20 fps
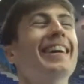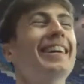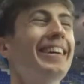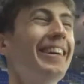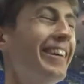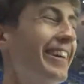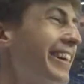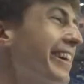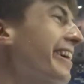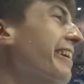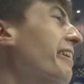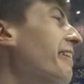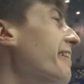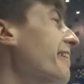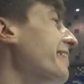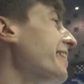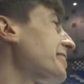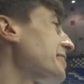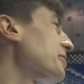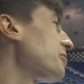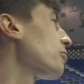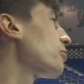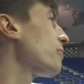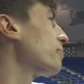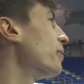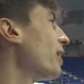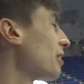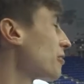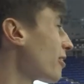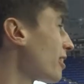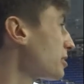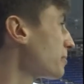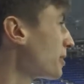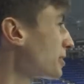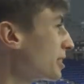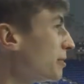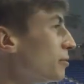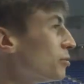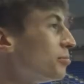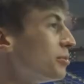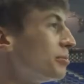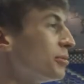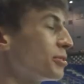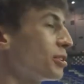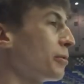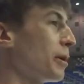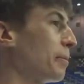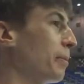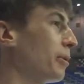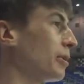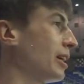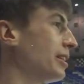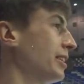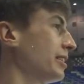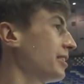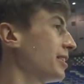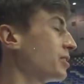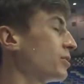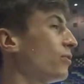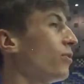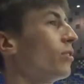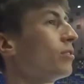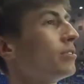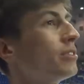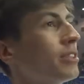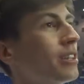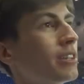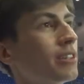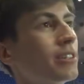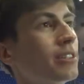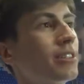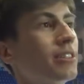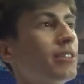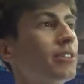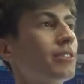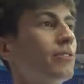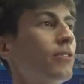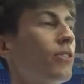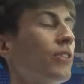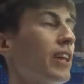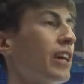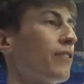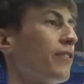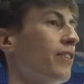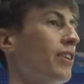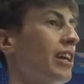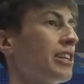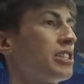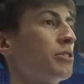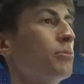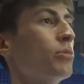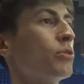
wiesz. znaczy, no, my akurat z Markiem lubimy sobie pograć, jak jest wolna, wolna chwila, że